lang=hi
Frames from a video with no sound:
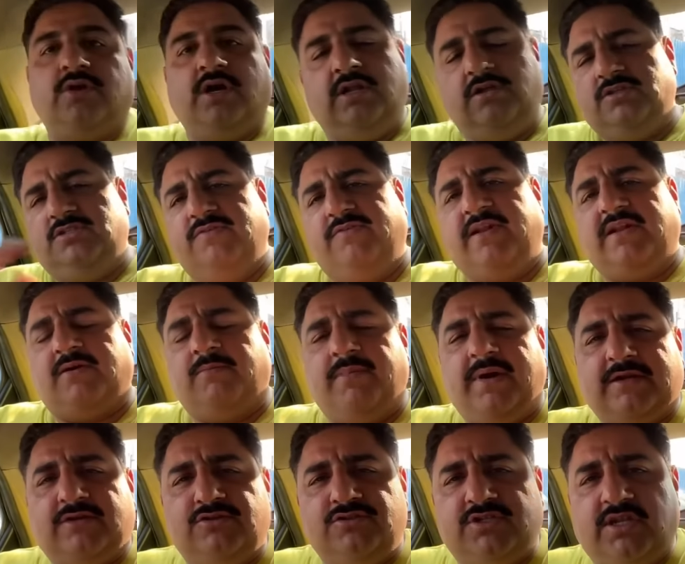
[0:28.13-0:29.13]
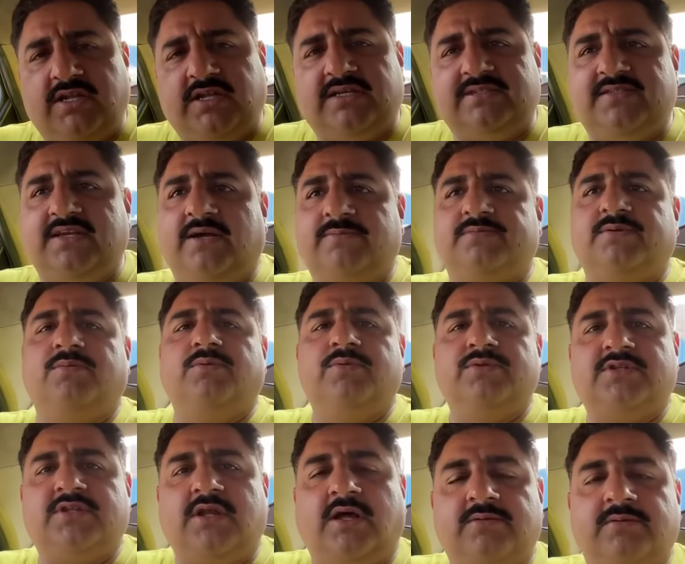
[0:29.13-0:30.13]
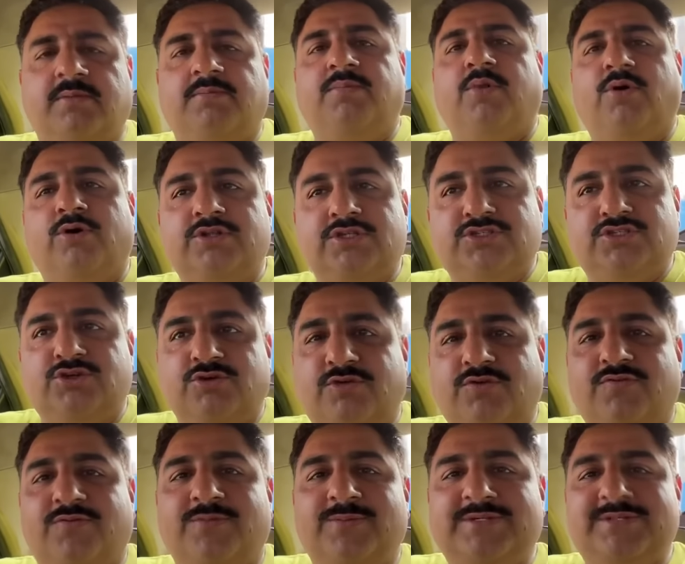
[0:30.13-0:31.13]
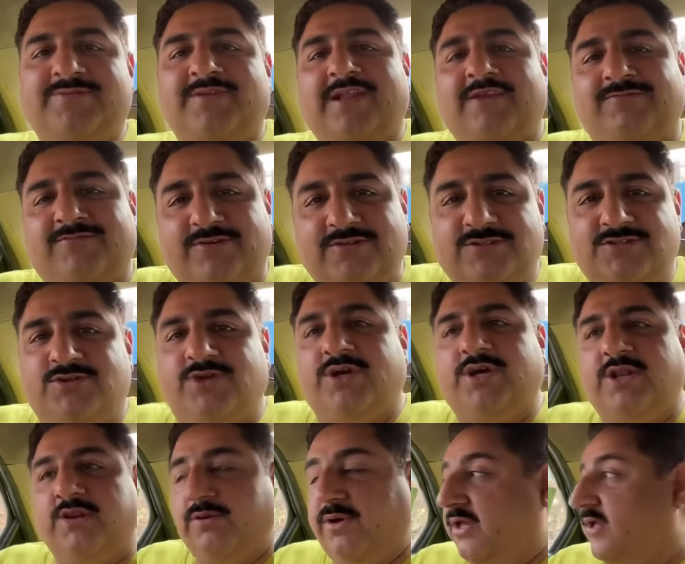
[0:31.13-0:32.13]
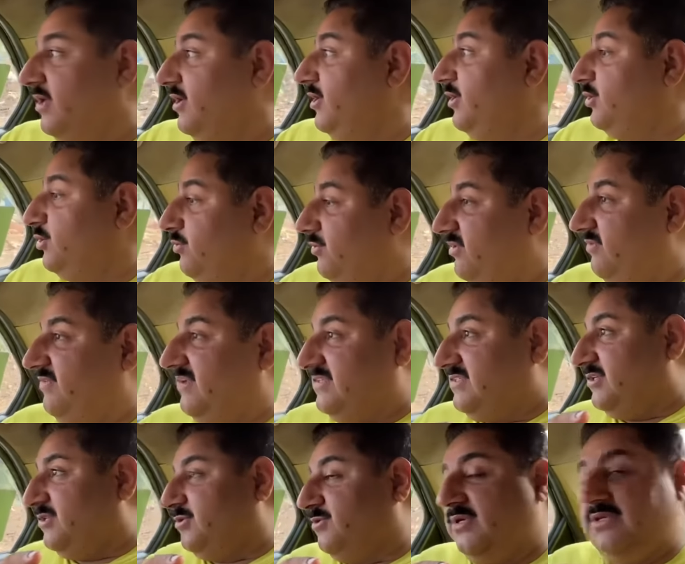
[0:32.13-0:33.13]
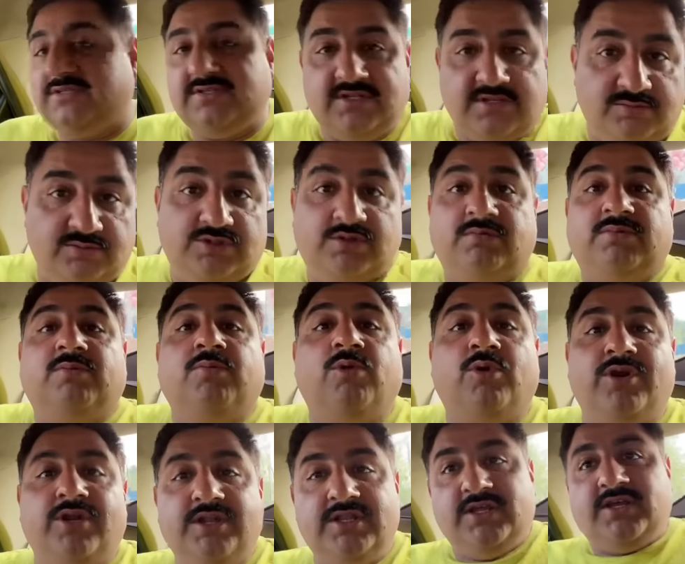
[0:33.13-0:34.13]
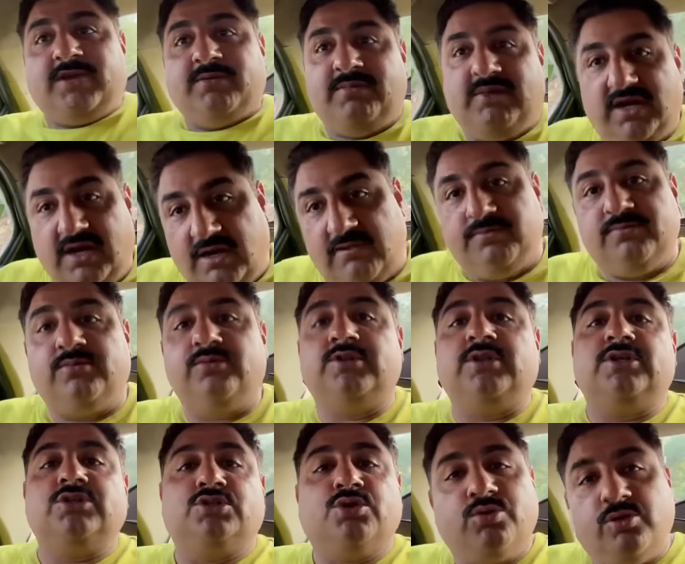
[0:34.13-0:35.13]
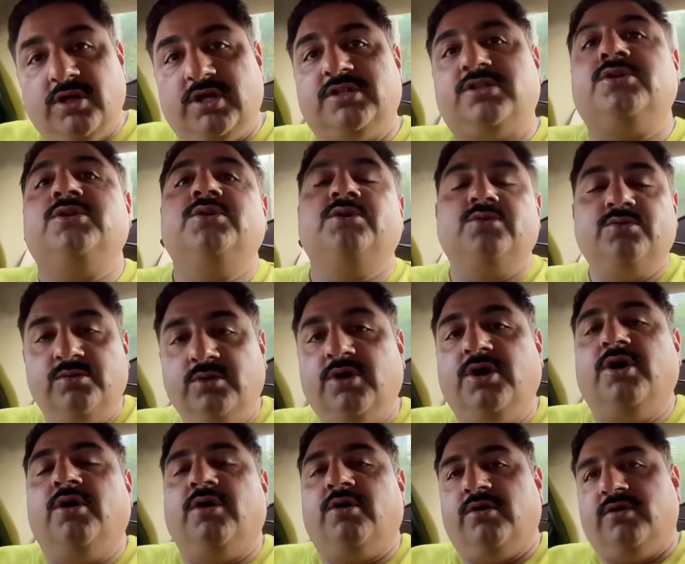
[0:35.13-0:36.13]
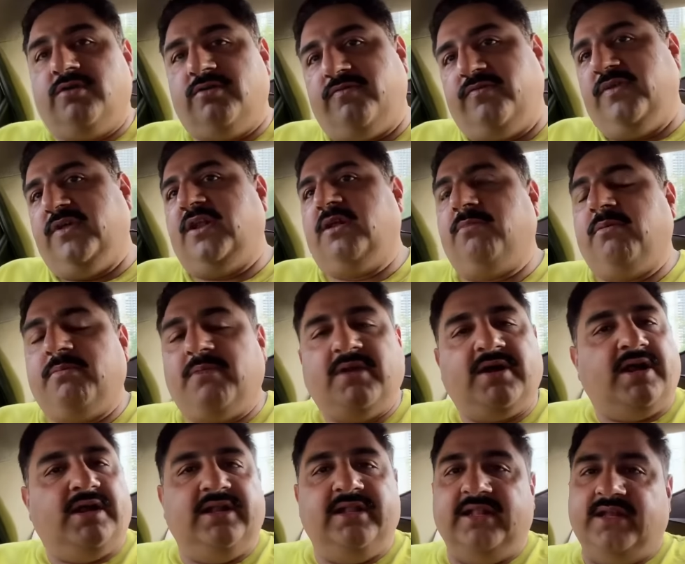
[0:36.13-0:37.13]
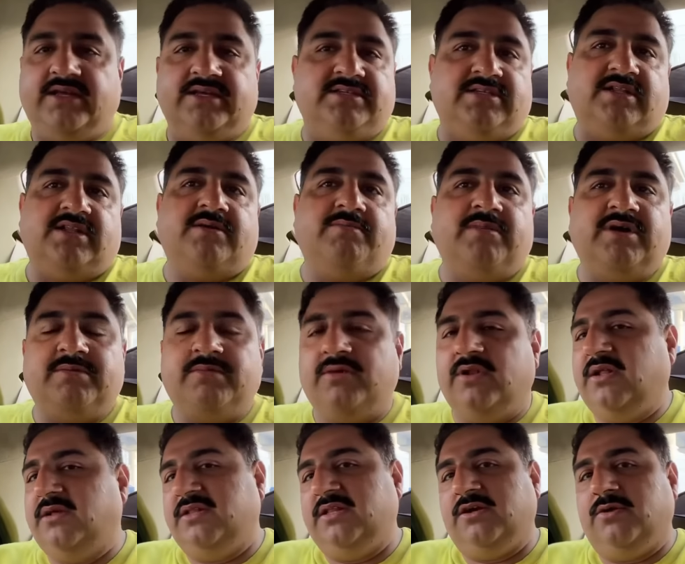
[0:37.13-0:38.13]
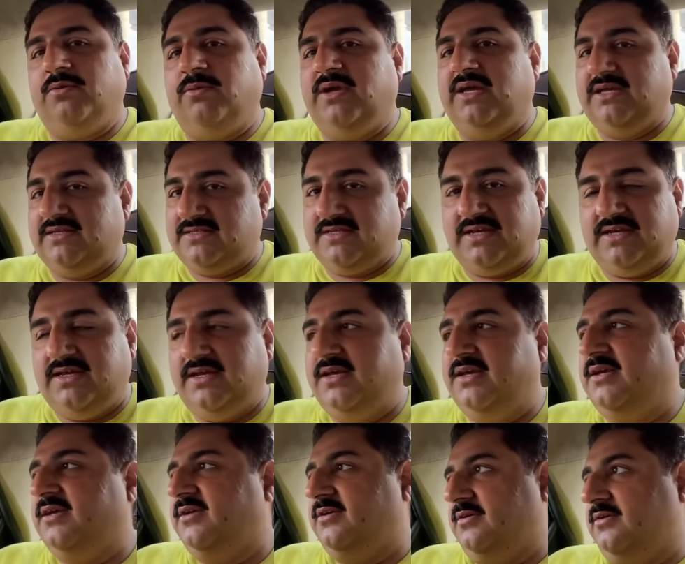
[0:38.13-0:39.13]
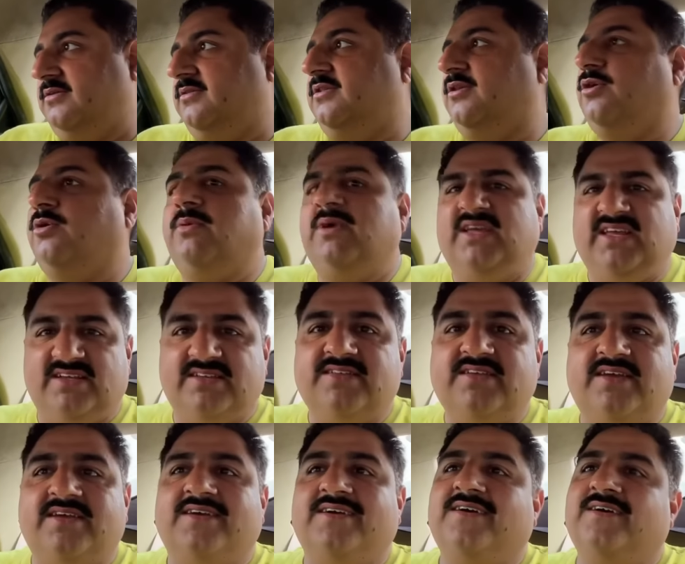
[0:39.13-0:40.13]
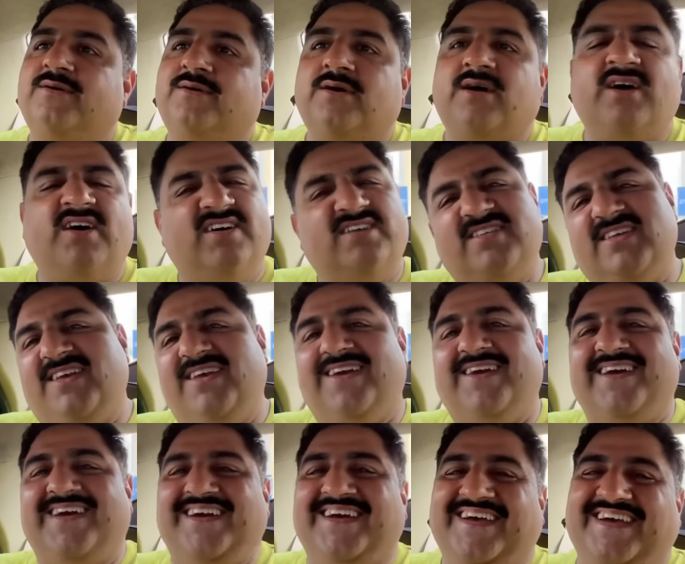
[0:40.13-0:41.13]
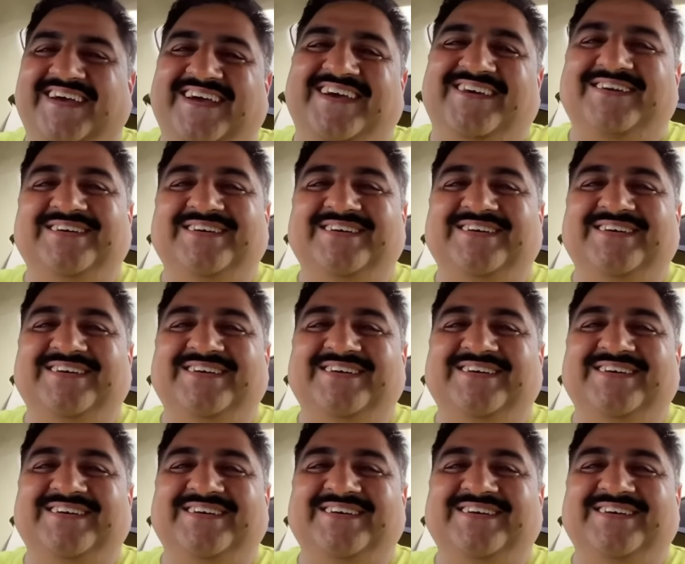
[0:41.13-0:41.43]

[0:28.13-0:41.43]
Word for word: हेलो जी वेलकम बैक टू चल कैसे आप सब उम्मीद करता हूँ सब बहुत अच्छे होगा फिल्म वैसे लाइफ को एंजॉय करोगे तो भाई वैसे तो ऐसा ना मुझे हमें बोल रही थी कि मैं आपको ना छोड़ आती हूँ और फिर आप अपना गाड़ी लेके चले जाए माँ बोला देखो भाई ऐसा है देखो भाई ऐसा है ऐसा ऐसे ही है